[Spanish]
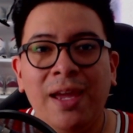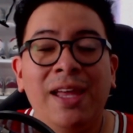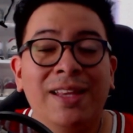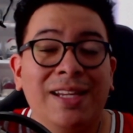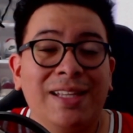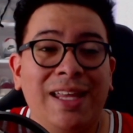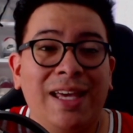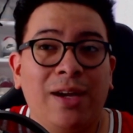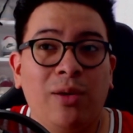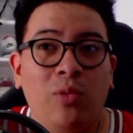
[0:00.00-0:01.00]
Trata
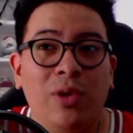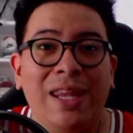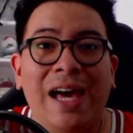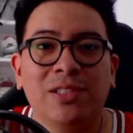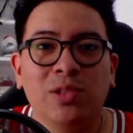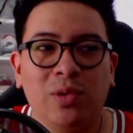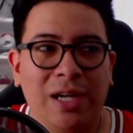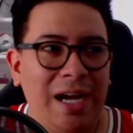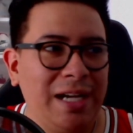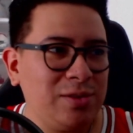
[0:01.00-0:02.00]
de cuidar sus
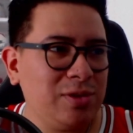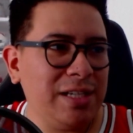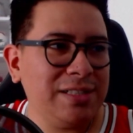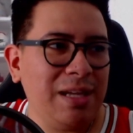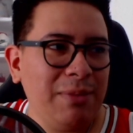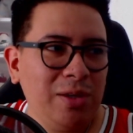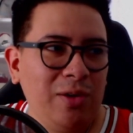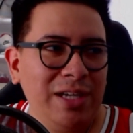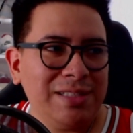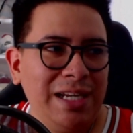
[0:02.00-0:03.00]
cajas. Si ustedes están viendo
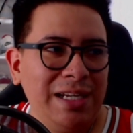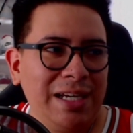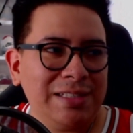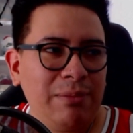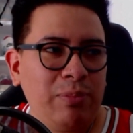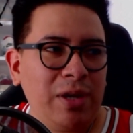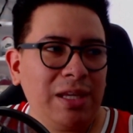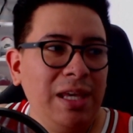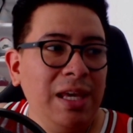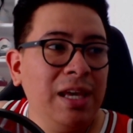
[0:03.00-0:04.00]
esta línea que está por
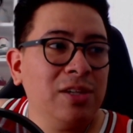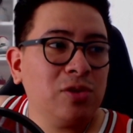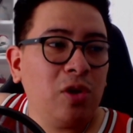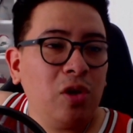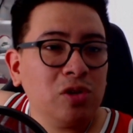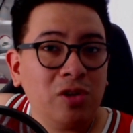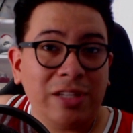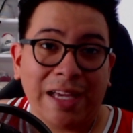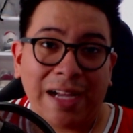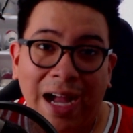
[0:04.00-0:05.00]
aquí, solo son
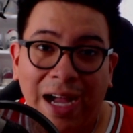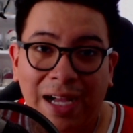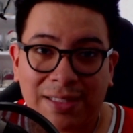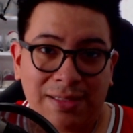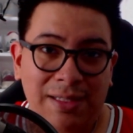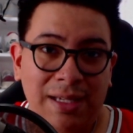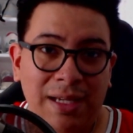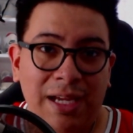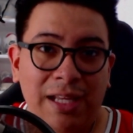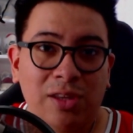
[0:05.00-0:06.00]
de cajas.
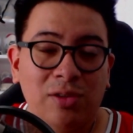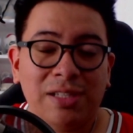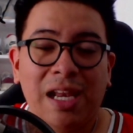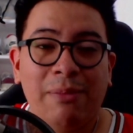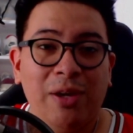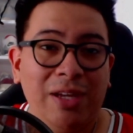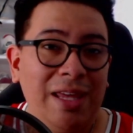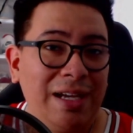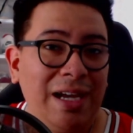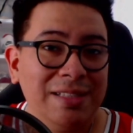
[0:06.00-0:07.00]
Entonces la mayoría
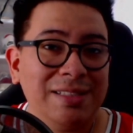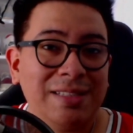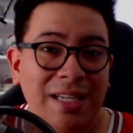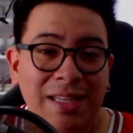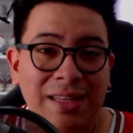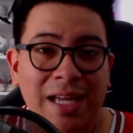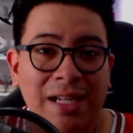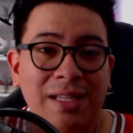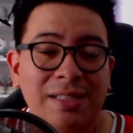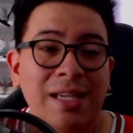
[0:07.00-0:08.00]
de cajas están
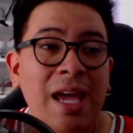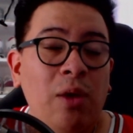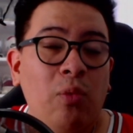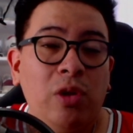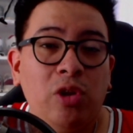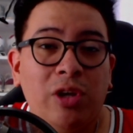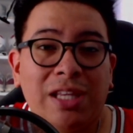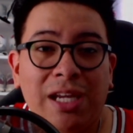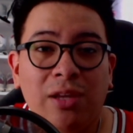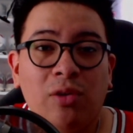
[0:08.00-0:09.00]
intactas. Cuando yo he
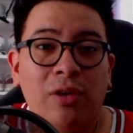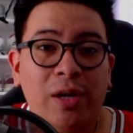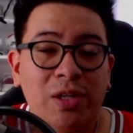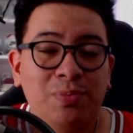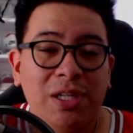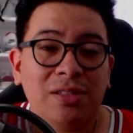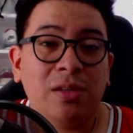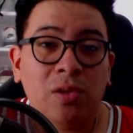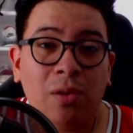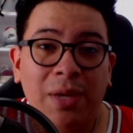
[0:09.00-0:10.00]
traído con Express
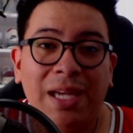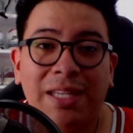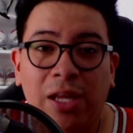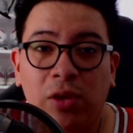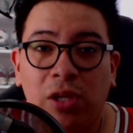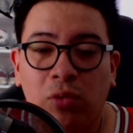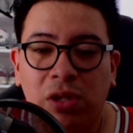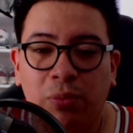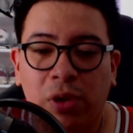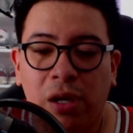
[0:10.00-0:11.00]
no me ha generado ningún
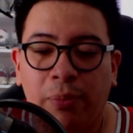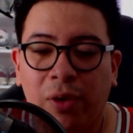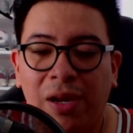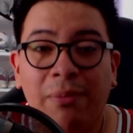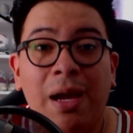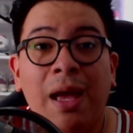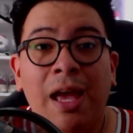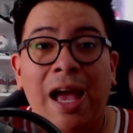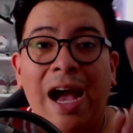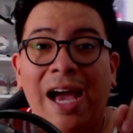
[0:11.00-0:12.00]
tipo de problema
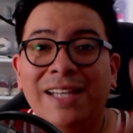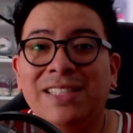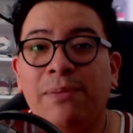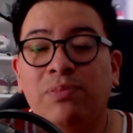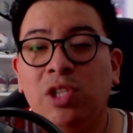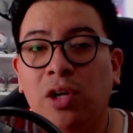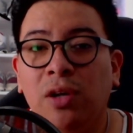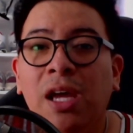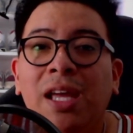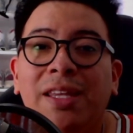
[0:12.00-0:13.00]
a excepción
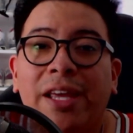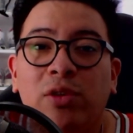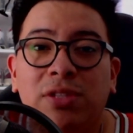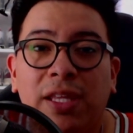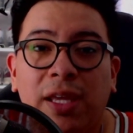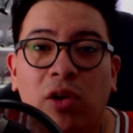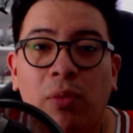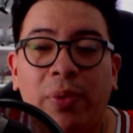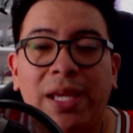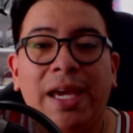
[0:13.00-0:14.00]
de que ustedes
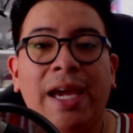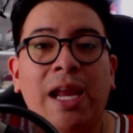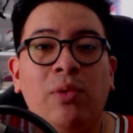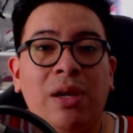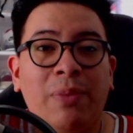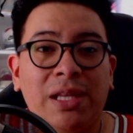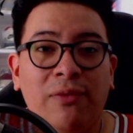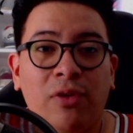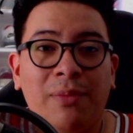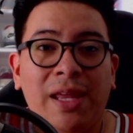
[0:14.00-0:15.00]
compren en alguna
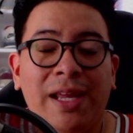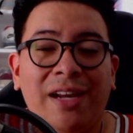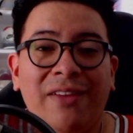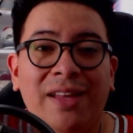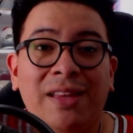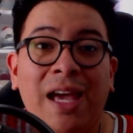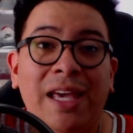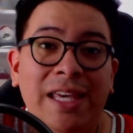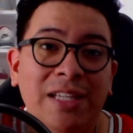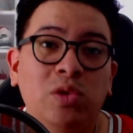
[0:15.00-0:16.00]
plataforma de reventa
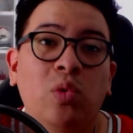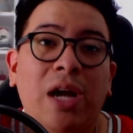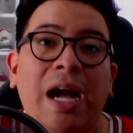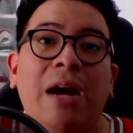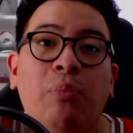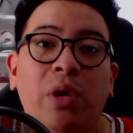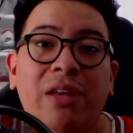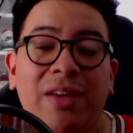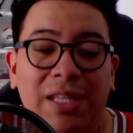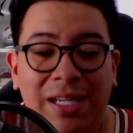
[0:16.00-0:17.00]
y su caja puede
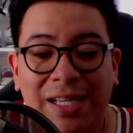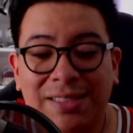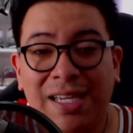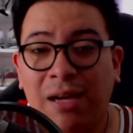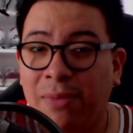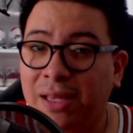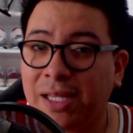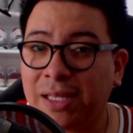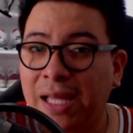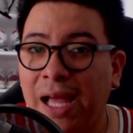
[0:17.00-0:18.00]
venir ya sea
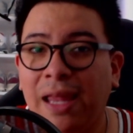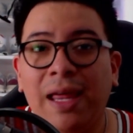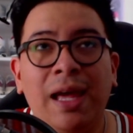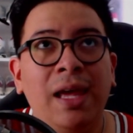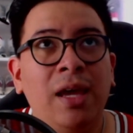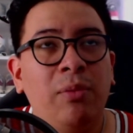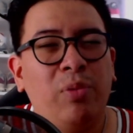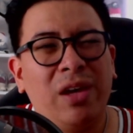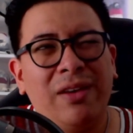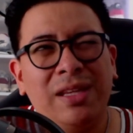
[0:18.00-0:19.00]
maltratada,
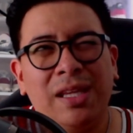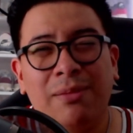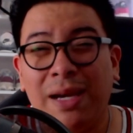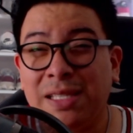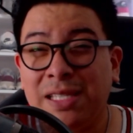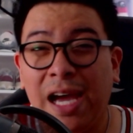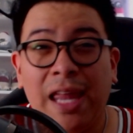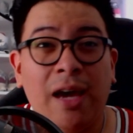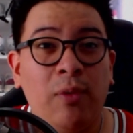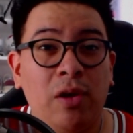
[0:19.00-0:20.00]
puede venir
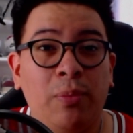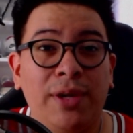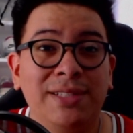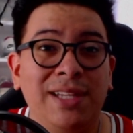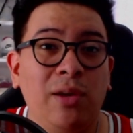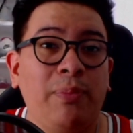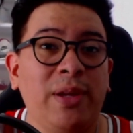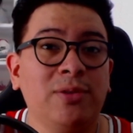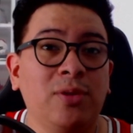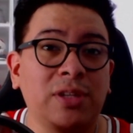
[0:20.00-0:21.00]
manchada o algo por el estilo, pero
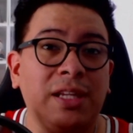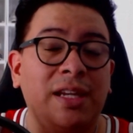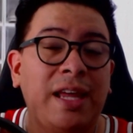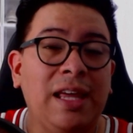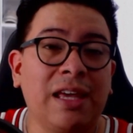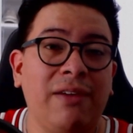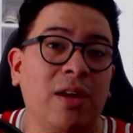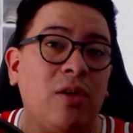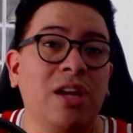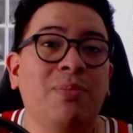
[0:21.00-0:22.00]
eso no tiene nada que ver
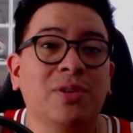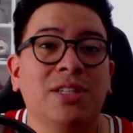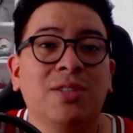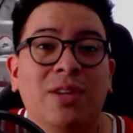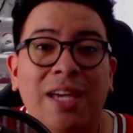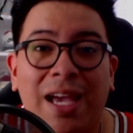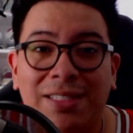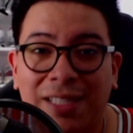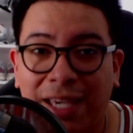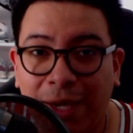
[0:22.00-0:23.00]
con el proceso que
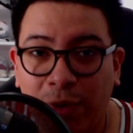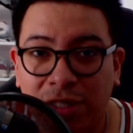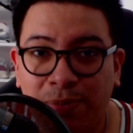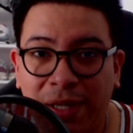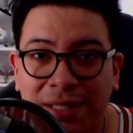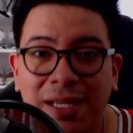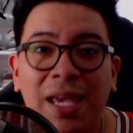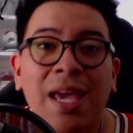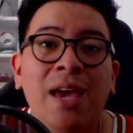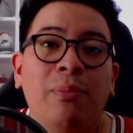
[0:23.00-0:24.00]
hace EcoExpress,
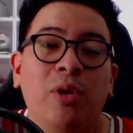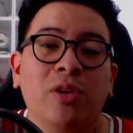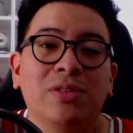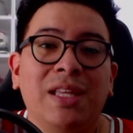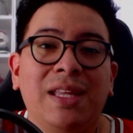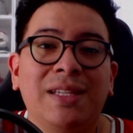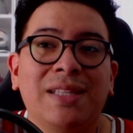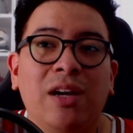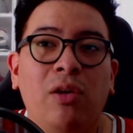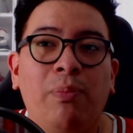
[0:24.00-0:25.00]
porque ustedes
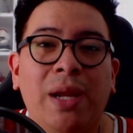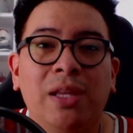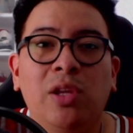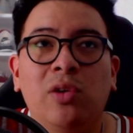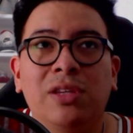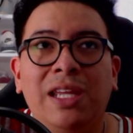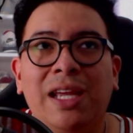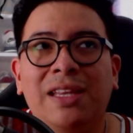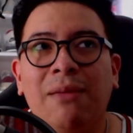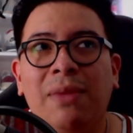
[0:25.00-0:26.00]
están comprando
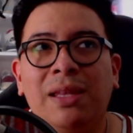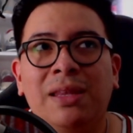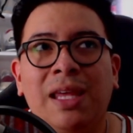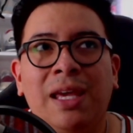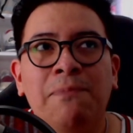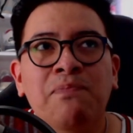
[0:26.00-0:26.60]
directamente